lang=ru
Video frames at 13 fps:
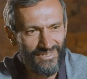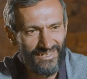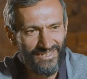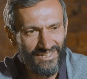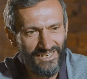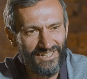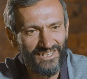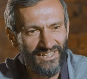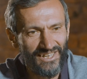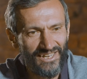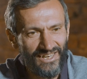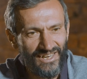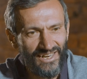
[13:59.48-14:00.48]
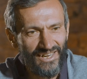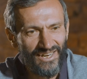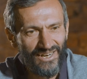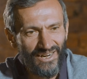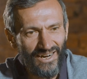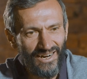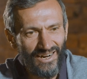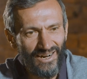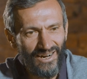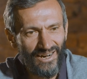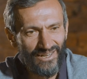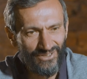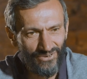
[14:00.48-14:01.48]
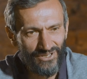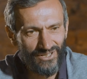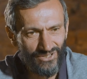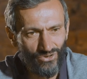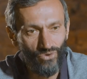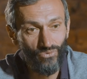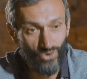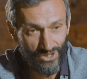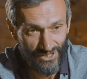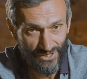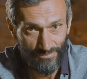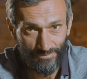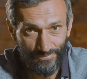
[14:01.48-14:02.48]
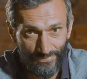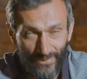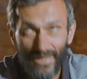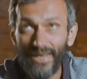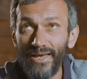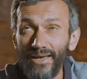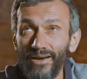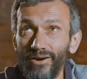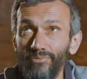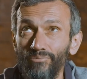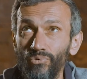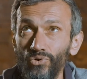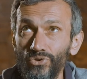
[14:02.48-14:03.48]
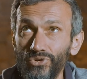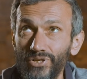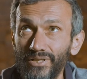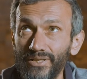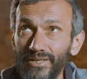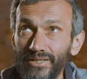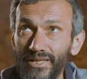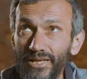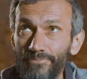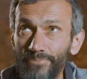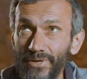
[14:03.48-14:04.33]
среди них, а, то есть 108, будут три